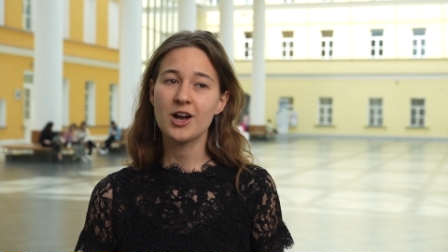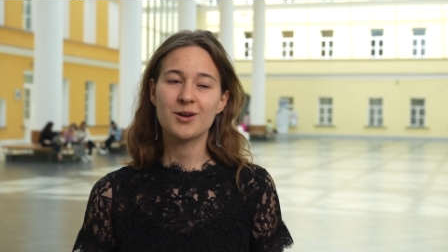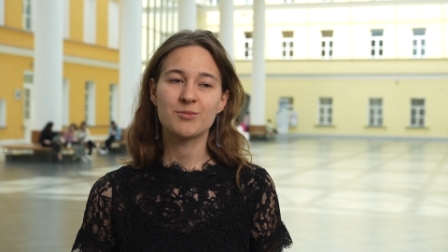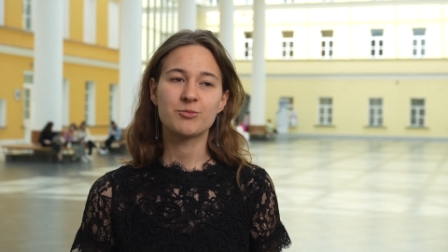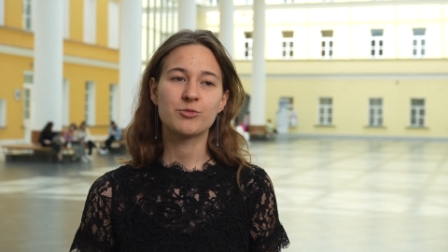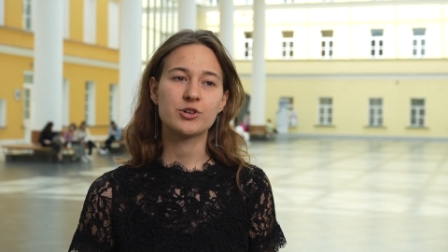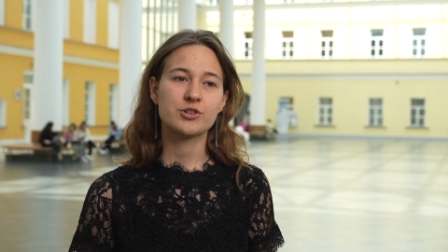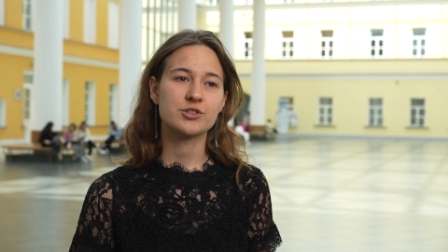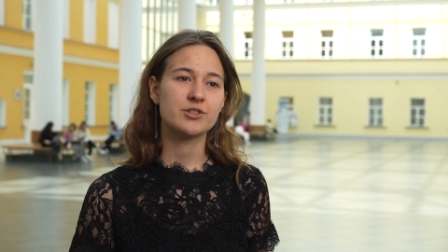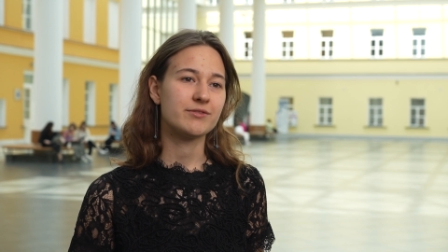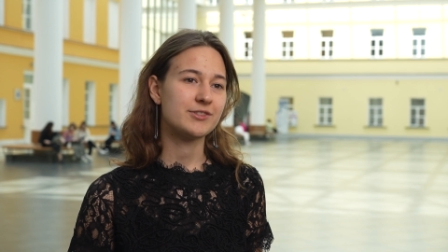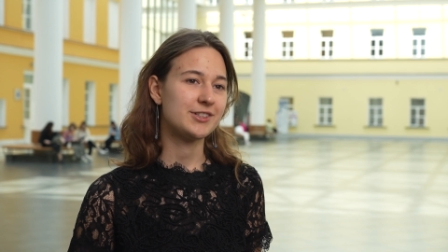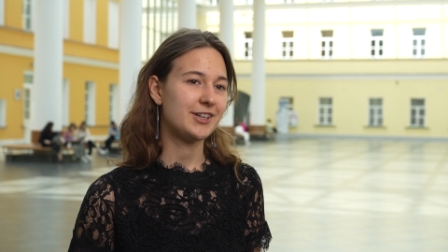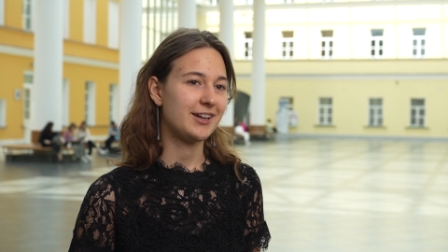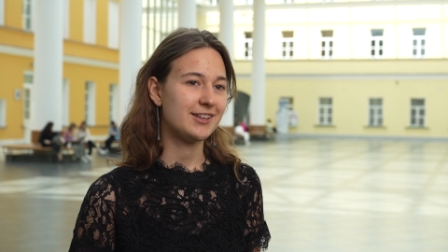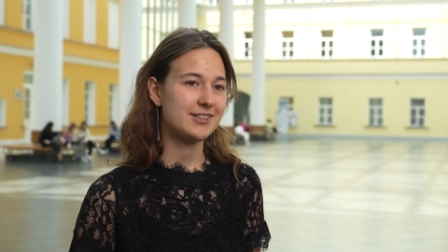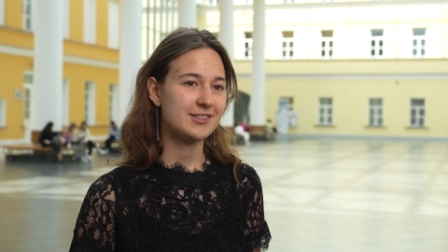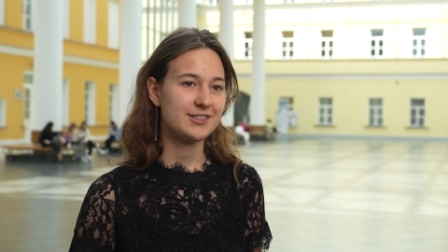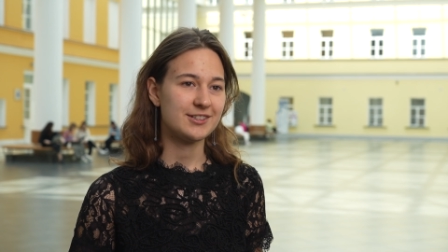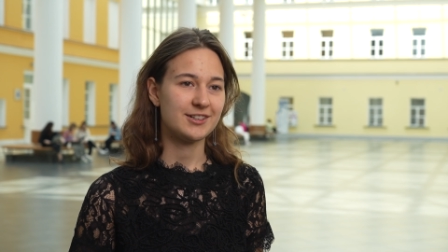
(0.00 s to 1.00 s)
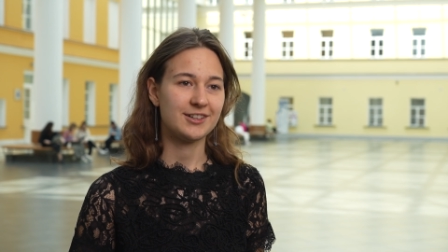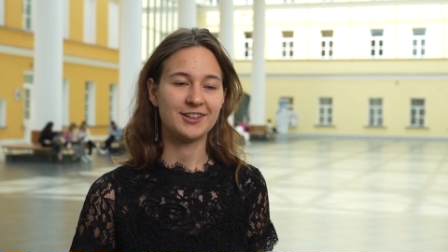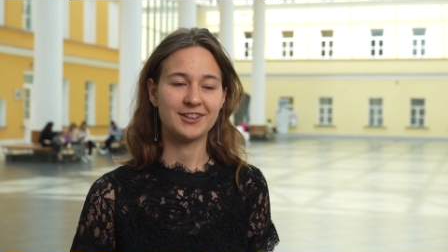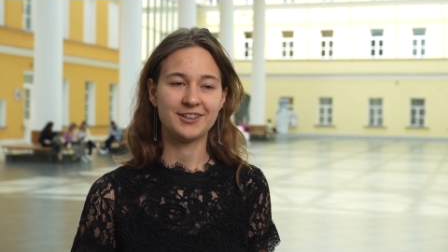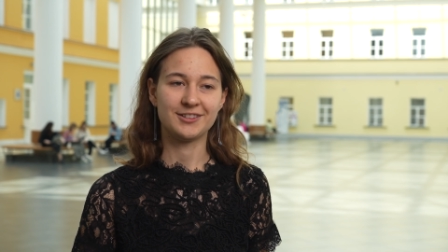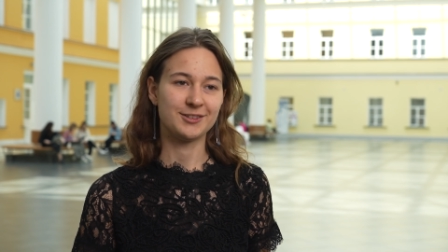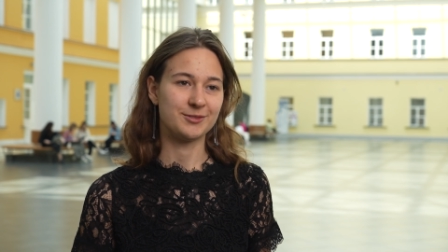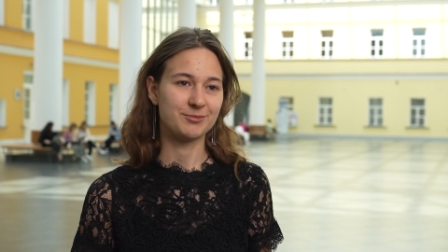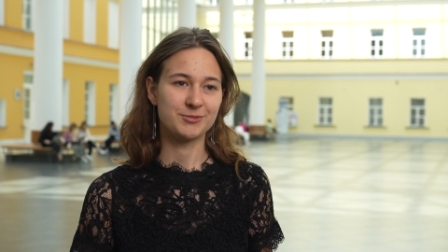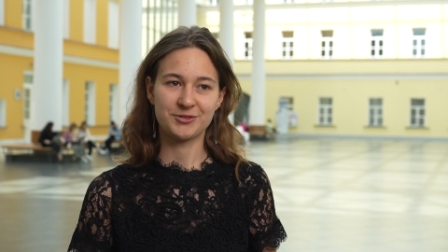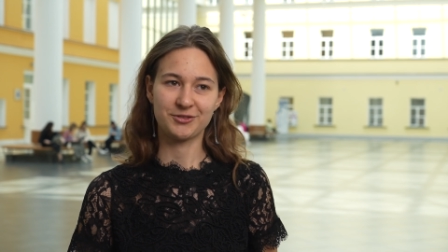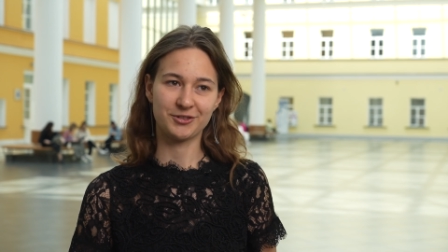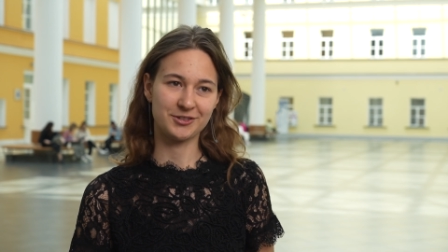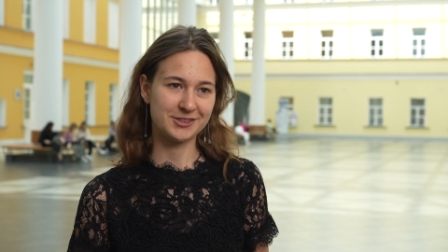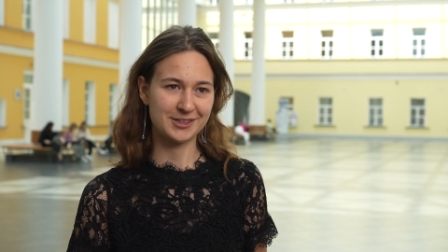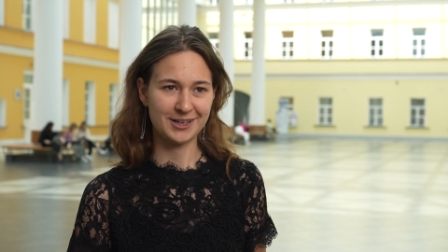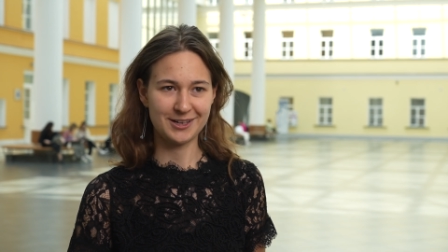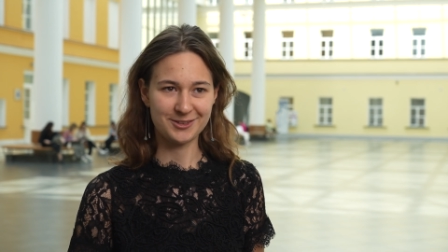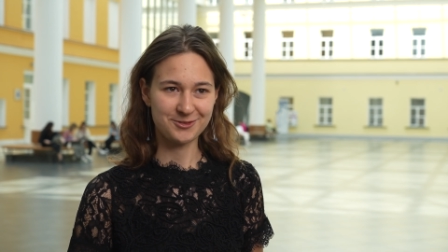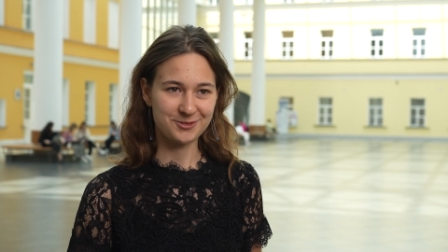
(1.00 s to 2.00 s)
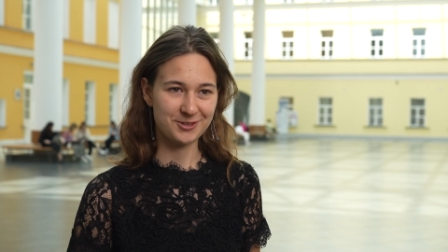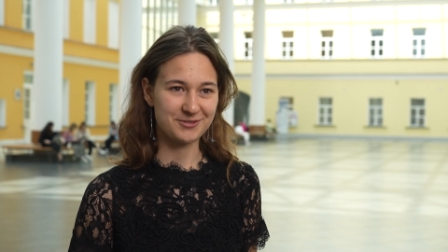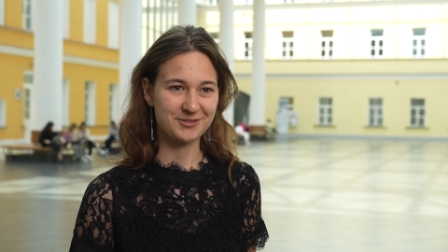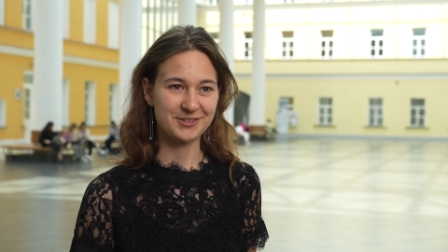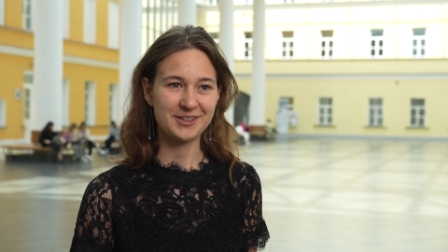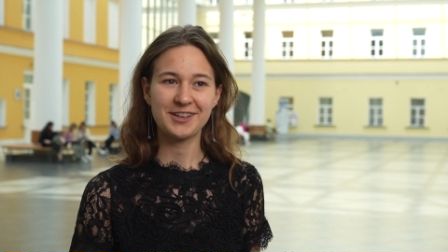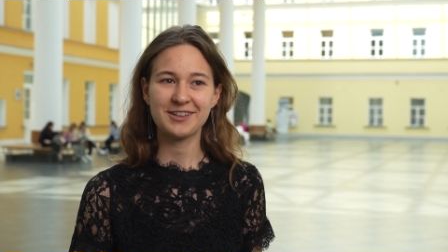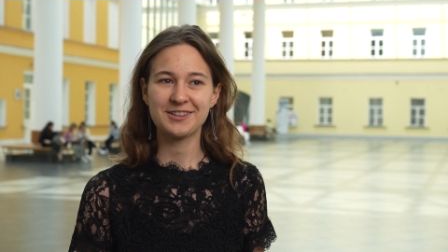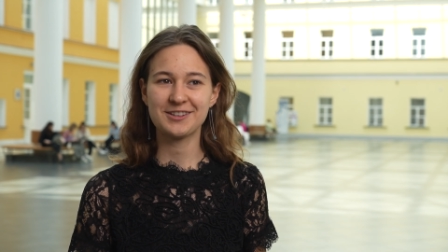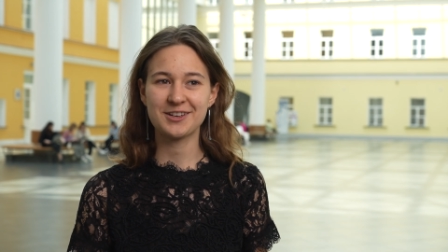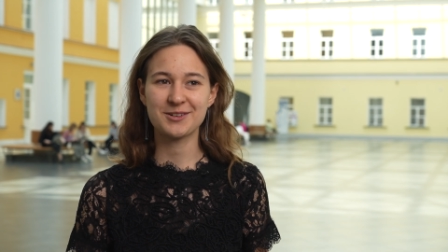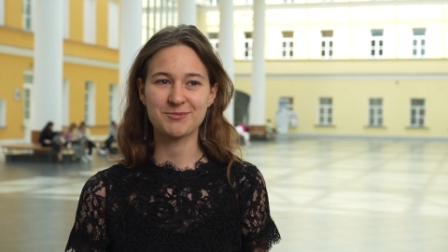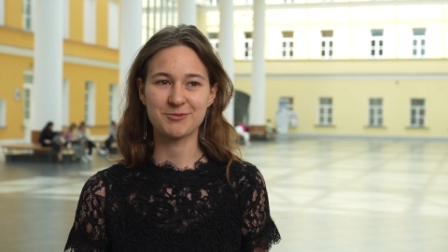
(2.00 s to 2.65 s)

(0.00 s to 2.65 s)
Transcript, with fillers: можно взять э, там, дифференциальное уравнение,